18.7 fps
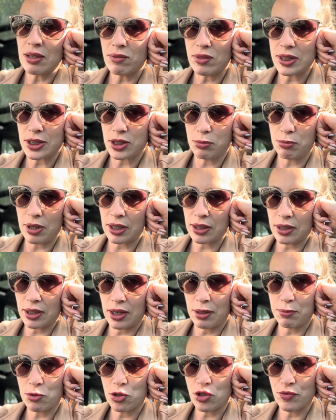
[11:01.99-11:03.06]
właśnie
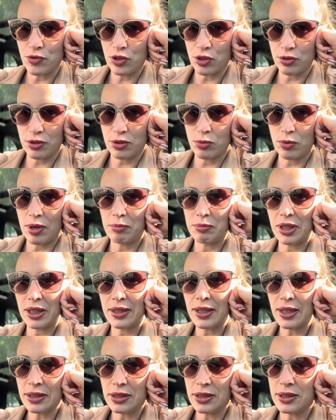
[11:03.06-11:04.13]
Marka przywiozłam na
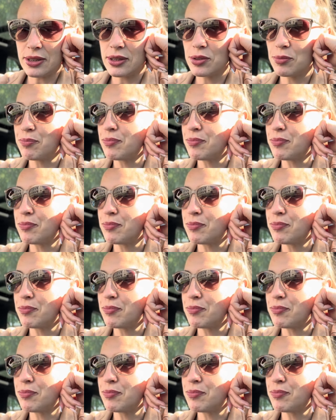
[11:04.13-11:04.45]
trening.